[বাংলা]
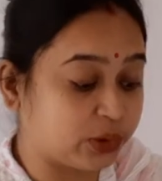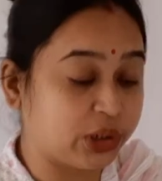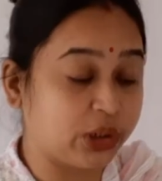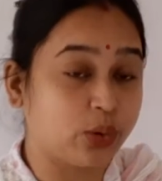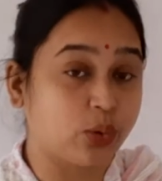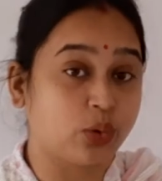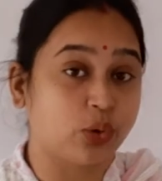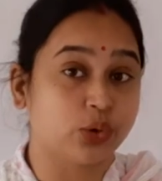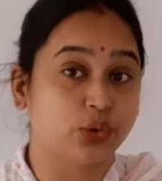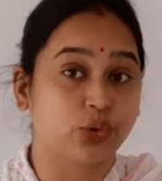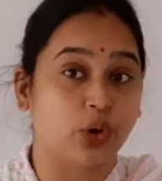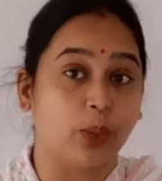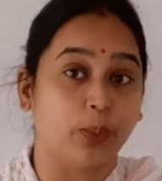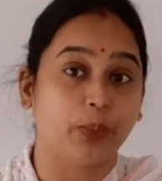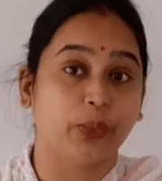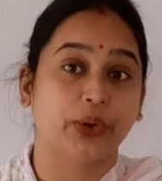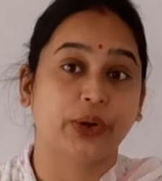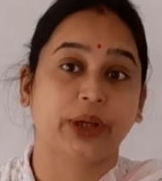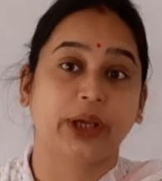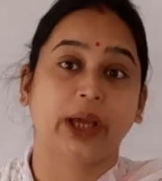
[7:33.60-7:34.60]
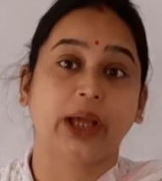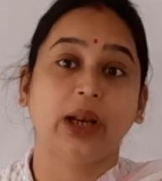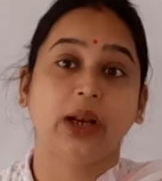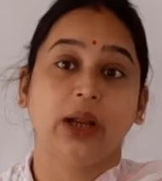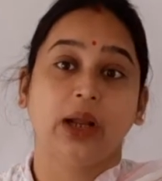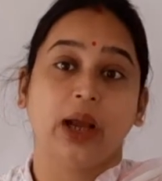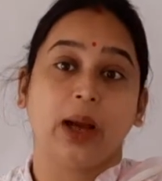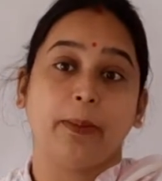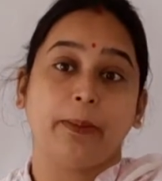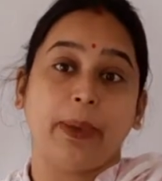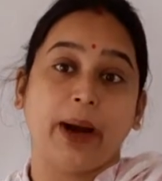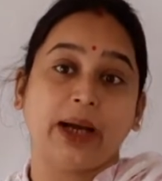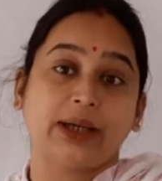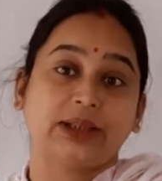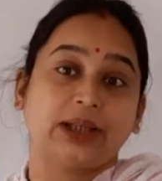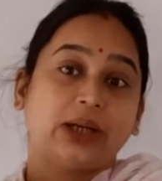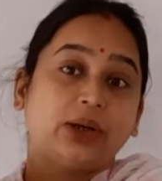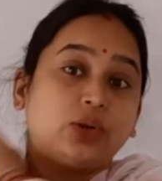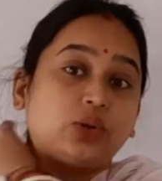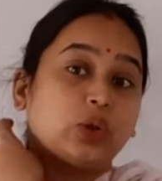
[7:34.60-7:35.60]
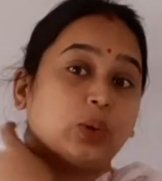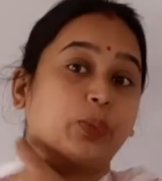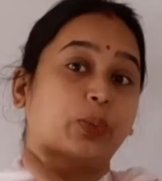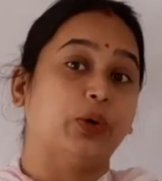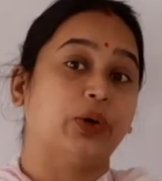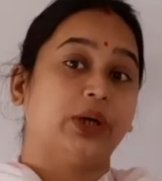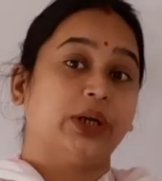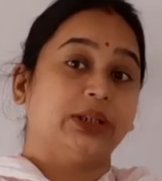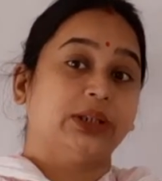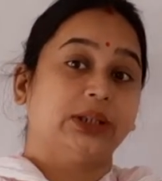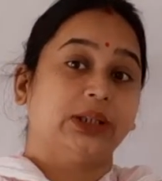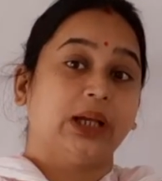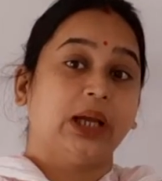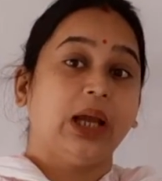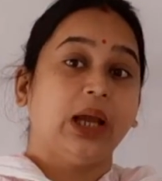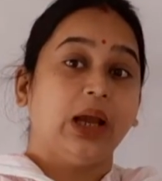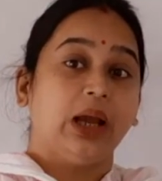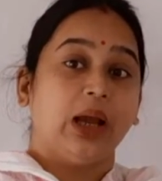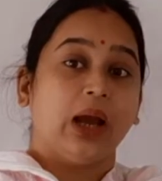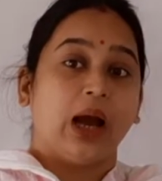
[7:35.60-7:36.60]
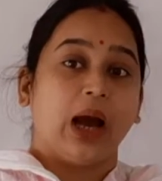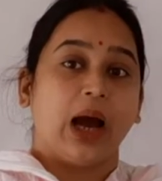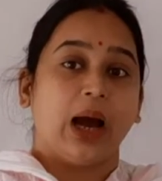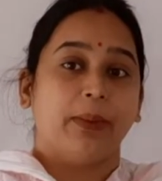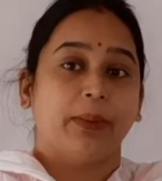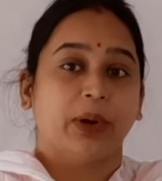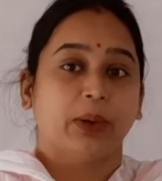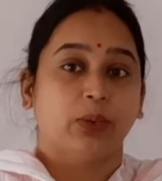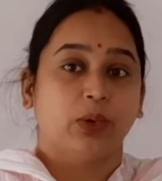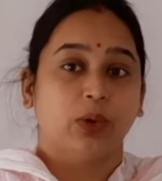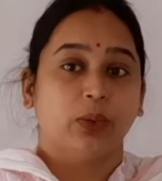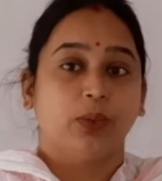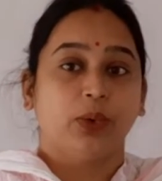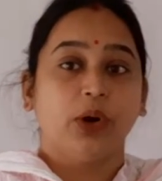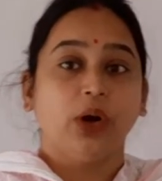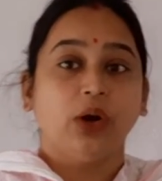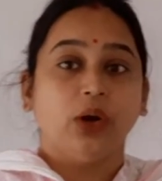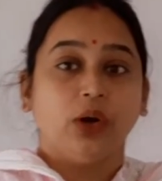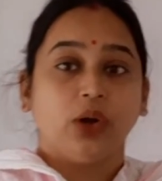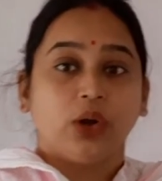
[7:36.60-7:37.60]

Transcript: মধ্যে কোনো সম্পর্কের ভাষাগত প্রকাশকে আমরা বলবো